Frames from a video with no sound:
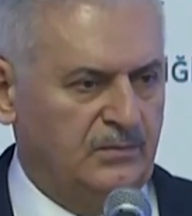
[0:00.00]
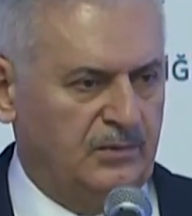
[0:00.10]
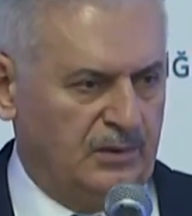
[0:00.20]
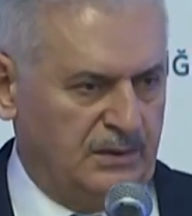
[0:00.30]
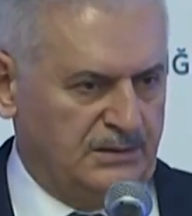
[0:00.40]

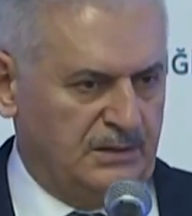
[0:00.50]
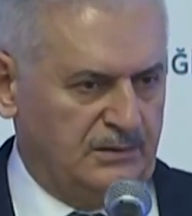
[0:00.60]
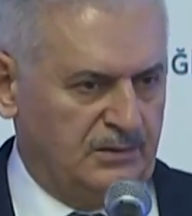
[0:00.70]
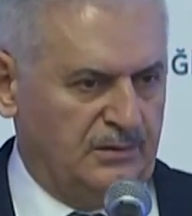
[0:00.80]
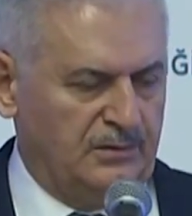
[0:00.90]

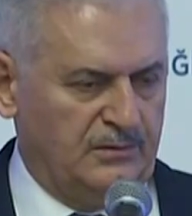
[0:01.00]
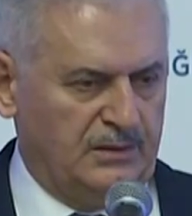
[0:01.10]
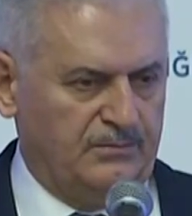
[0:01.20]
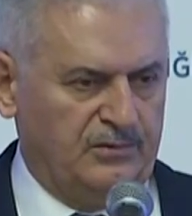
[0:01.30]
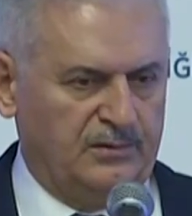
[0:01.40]
müracaat oldu
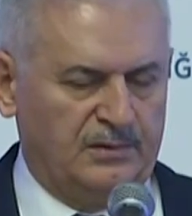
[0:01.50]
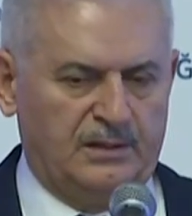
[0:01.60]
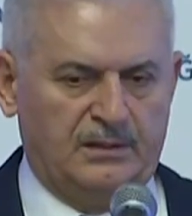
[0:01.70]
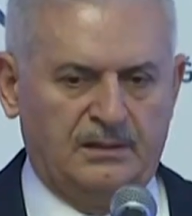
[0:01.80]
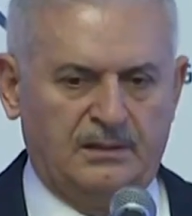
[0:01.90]
ve
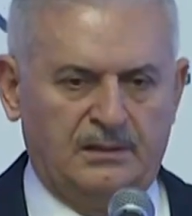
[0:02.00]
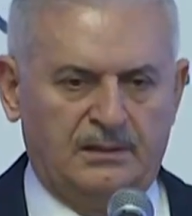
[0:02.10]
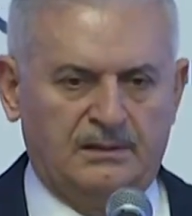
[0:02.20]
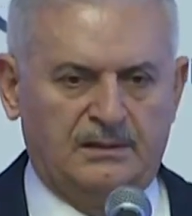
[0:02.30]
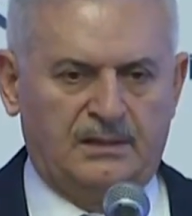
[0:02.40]
burada
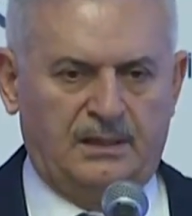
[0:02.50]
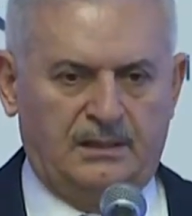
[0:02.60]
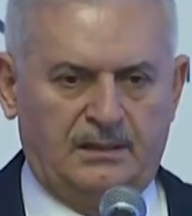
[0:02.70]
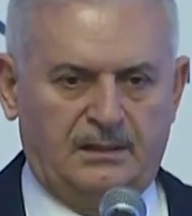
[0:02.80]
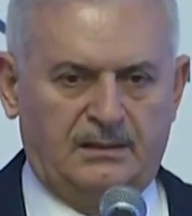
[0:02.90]

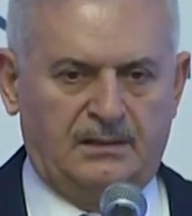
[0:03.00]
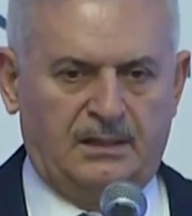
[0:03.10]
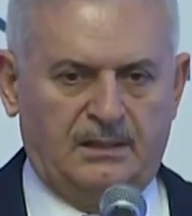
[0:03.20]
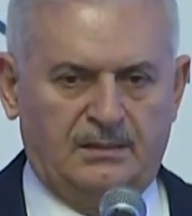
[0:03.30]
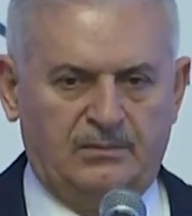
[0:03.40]
tek
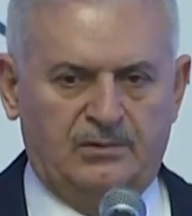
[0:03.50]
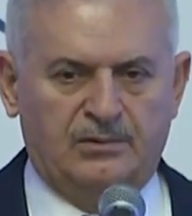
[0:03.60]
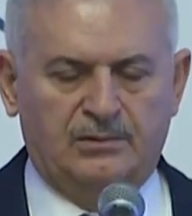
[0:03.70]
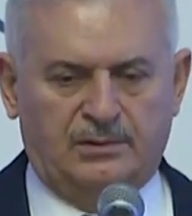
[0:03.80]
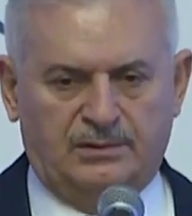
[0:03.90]
tek
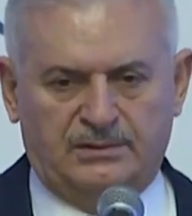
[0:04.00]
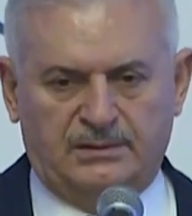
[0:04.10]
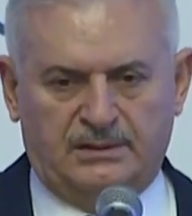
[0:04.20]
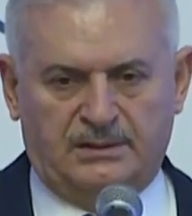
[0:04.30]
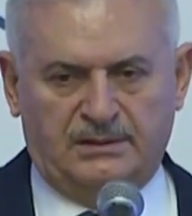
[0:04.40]
bütün
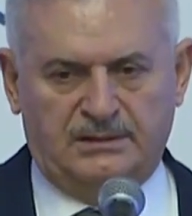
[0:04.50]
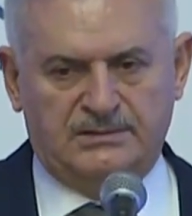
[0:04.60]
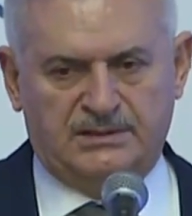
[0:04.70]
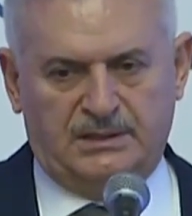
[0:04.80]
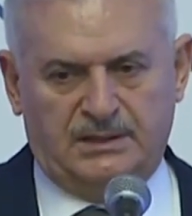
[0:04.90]
dosyalar
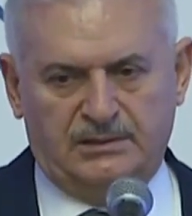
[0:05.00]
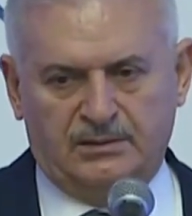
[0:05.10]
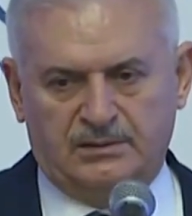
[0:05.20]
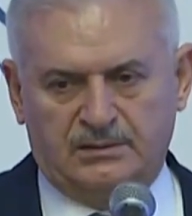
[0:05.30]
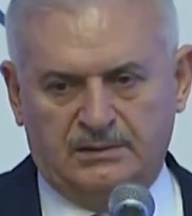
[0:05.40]

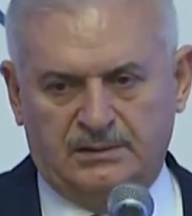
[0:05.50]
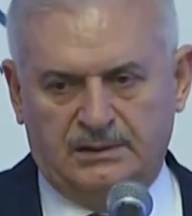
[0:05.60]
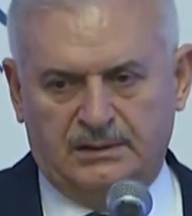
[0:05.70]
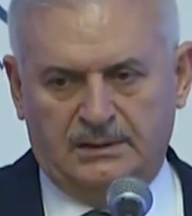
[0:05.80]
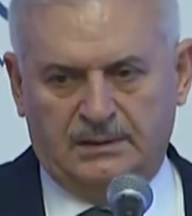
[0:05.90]
inceleniyor.
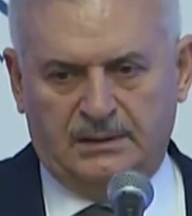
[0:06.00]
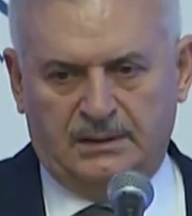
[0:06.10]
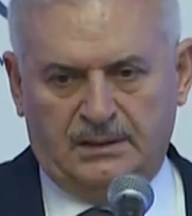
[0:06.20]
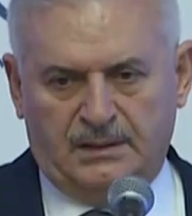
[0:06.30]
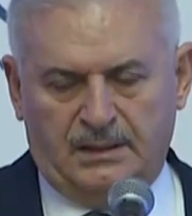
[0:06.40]

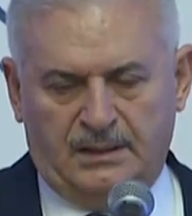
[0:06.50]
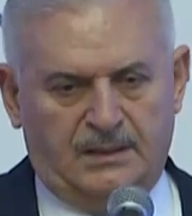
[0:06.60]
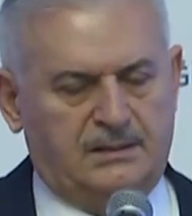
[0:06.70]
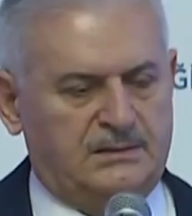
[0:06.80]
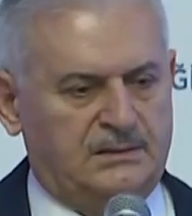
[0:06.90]

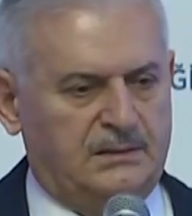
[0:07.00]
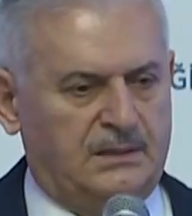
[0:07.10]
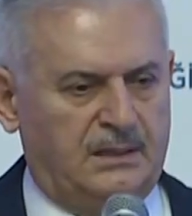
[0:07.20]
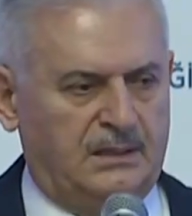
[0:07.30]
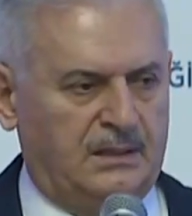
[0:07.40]
Eğer
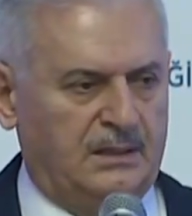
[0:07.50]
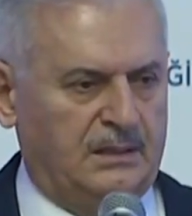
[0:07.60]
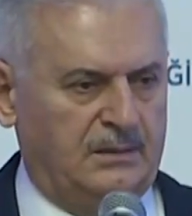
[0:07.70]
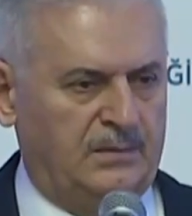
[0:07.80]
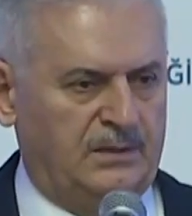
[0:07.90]

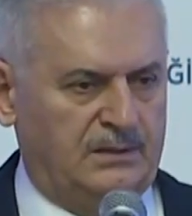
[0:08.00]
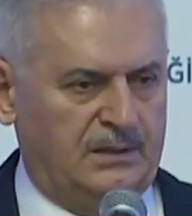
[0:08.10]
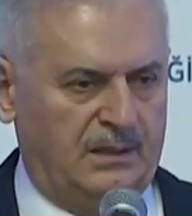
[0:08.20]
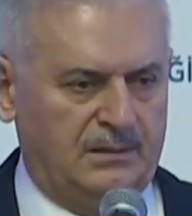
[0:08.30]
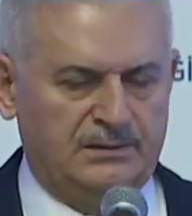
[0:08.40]
herhangi bir
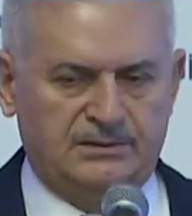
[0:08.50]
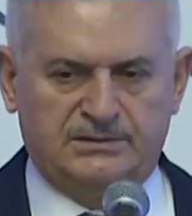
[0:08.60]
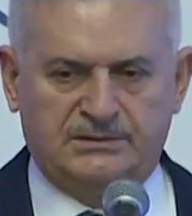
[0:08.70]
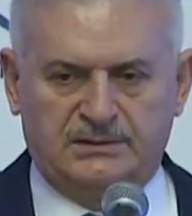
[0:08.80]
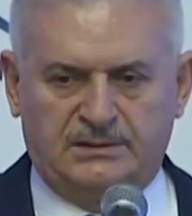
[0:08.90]

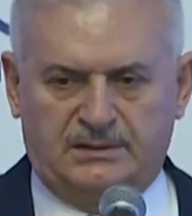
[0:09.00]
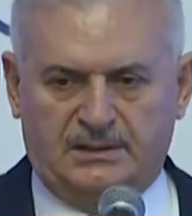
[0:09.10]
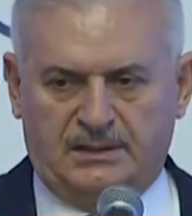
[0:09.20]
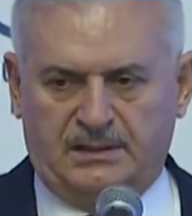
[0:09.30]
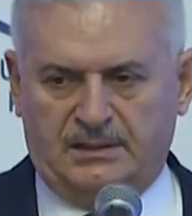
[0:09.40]
yanlış
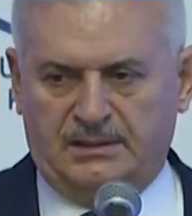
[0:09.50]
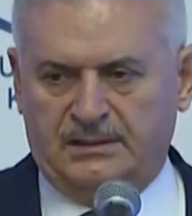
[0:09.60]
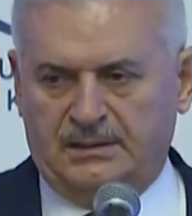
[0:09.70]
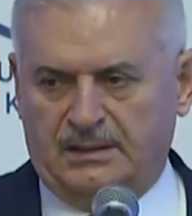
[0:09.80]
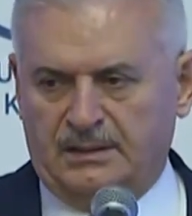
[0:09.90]
idarenin
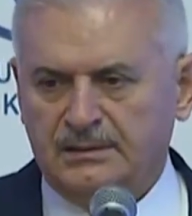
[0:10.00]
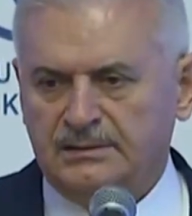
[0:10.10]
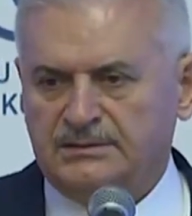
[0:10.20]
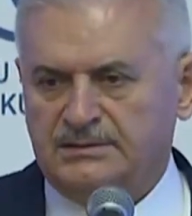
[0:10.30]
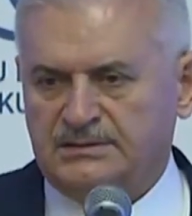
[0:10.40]

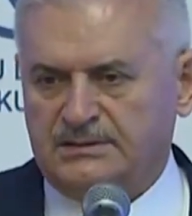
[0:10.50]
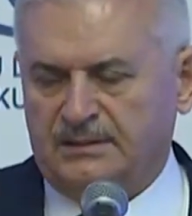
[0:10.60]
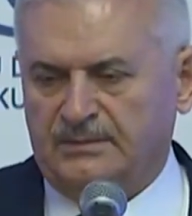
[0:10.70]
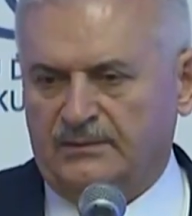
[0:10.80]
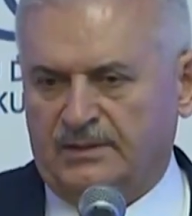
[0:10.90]
yanlış işlemi